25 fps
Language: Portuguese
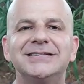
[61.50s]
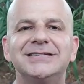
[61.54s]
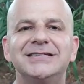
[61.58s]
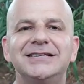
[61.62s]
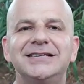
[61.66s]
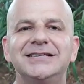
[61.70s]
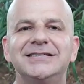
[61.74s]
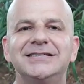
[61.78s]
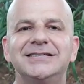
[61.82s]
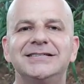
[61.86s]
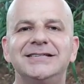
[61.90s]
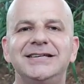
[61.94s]

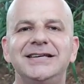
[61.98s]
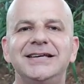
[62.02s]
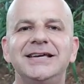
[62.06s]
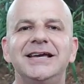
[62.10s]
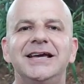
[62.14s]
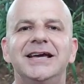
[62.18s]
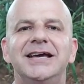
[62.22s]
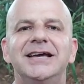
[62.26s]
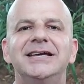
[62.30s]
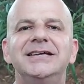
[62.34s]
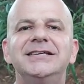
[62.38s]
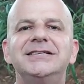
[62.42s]
cc,
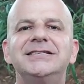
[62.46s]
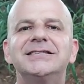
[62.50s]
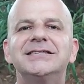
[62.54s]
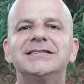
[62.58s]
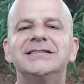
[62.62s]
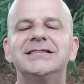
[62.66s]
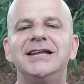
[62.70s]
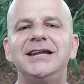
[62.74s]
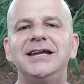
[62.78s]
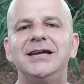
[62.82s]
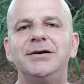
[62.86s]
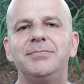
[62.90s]

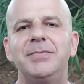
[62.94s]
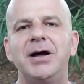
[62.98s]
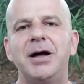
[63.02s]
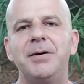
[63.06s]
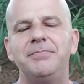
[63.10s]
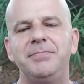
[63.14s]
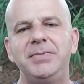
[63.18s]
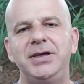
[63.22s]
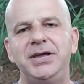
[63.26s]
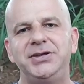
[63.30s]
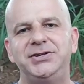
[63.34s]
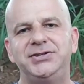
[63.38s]

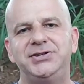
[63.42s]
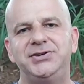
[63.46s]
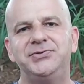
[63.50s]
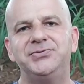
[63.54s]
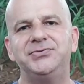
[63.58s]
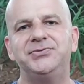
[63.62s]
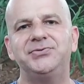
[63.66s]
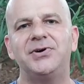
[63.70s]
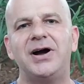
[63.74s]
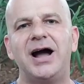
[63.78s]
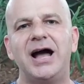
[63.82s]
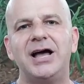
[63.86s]
extremamente
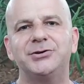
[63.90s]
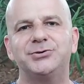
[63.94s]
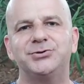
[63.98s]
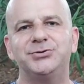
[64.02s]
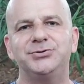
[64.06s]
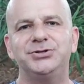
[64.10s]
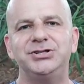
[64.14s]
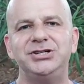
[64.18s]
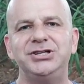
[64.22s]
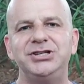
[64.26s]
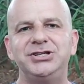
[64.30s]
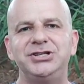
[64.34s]

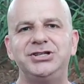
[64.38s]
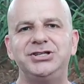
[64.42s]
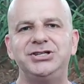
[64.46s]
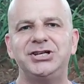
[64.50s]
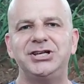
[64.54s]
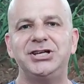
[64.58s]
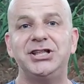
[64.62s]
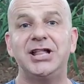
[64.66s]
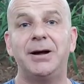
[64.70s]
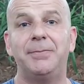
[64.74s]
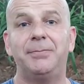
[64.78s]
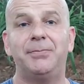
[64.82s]
fácil de
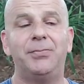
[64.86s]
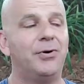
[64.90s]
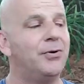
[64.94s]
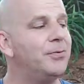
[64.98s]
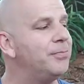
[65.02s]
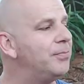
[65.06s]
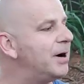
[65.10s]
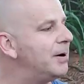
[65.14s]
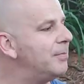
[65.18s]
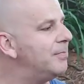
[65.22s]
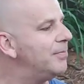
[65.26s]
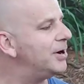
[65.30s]
encher na
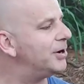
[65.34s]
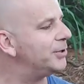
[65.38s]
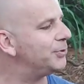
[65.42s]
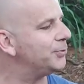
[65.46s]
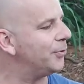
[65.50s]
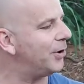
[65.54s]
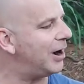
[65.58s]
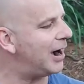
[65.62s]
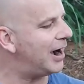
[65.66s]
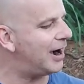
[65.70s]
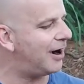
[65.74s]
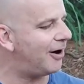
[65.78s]
bomba
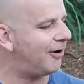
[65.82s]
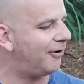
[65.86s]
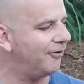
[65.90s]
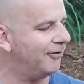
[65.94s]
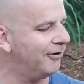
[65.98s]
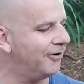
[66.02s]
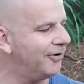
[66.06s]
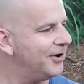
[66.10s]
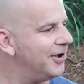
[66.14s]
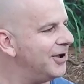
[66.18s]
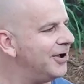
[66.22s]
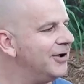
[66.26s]
manual.
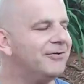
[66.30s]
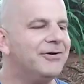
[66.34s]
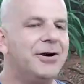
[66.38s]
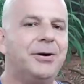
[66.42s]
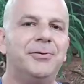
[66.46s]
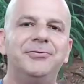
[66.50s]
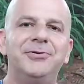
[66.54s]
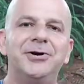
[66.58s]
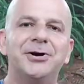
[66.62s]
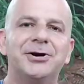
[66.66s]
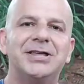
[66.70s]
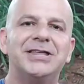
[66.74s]

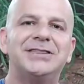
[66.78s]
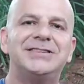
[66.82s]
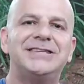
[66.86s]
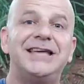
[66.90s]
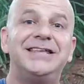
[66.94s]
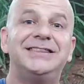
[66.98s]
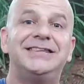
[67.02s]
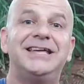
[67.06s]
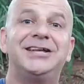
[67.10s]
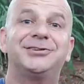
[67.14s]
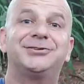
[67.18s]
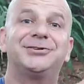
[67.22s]
Vamos ver o que
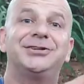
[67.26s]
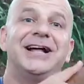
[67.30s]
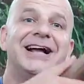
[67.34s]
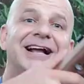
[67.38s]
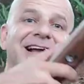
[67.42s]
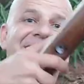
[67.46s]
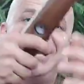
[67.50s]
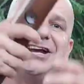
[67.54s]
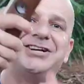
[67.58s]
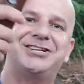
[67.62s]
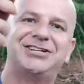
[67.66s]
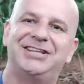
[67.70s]
tem dentro da
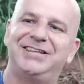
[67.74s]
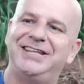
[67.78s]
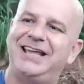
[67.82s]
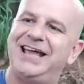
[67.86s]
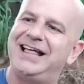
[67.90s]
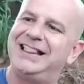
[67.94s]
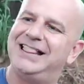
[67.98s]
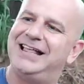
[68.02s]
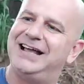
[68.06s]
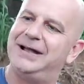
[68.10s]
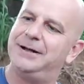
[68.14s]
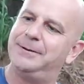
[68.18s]
caixa
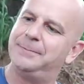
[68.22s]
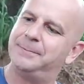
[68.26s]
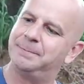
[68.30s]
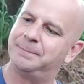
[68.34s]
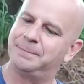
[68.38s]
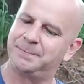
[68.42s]
dela?